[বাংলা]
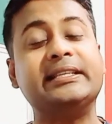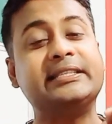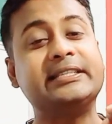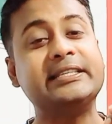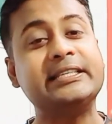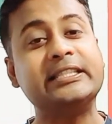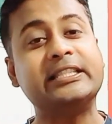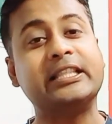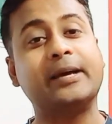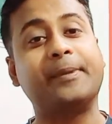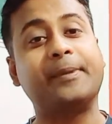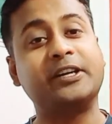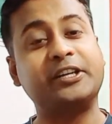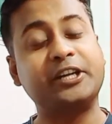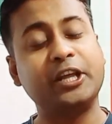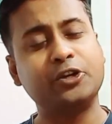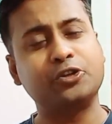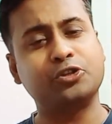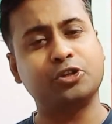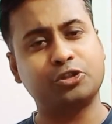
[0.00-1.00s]
চিন্তা বা
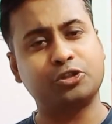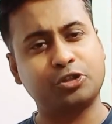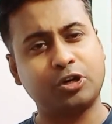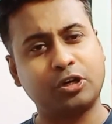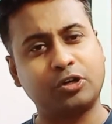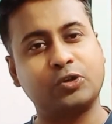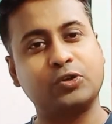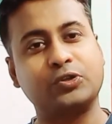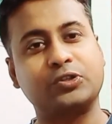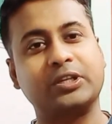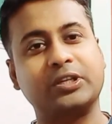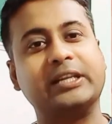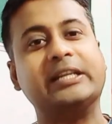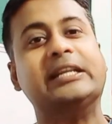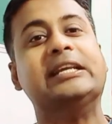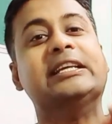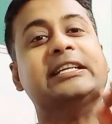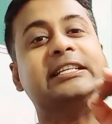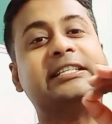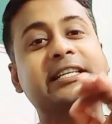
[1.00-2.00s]
টেনশন শর্ট কোয়েশ্চেনে
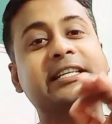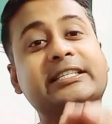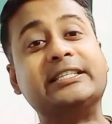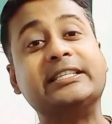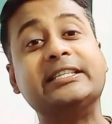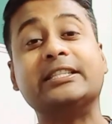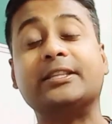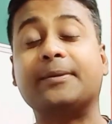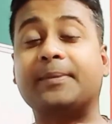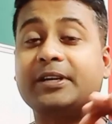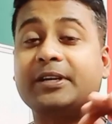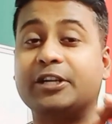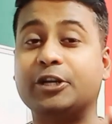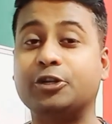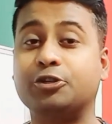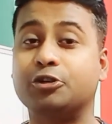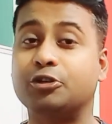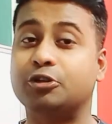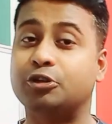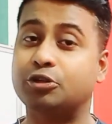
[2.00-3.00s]
সেই চিন্তা বা
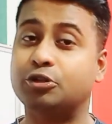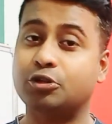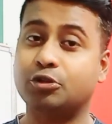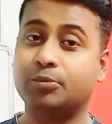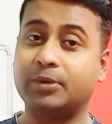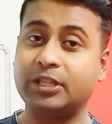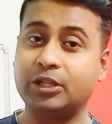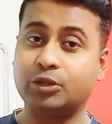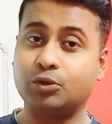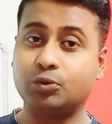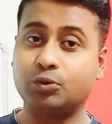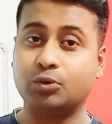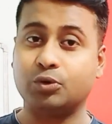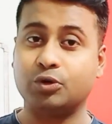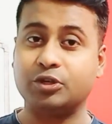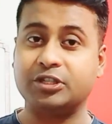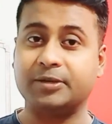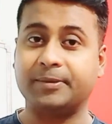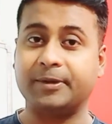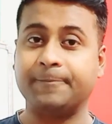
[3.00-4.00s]
টেনশন কিন্তু তোমাদের দূর
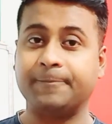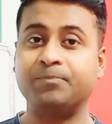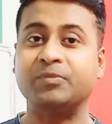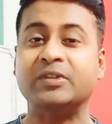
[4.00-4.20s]
হয়ে যাবে